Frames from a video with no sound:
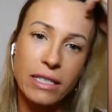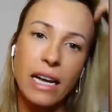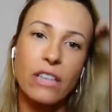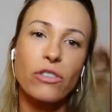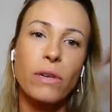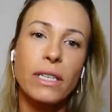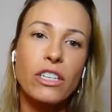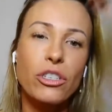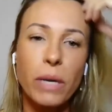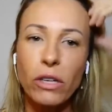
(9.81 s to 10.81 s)
tá? De um
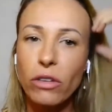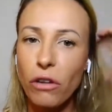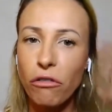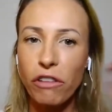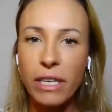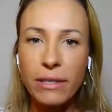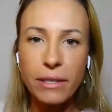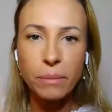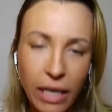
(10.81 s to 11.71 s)
atendimento que eu fiz.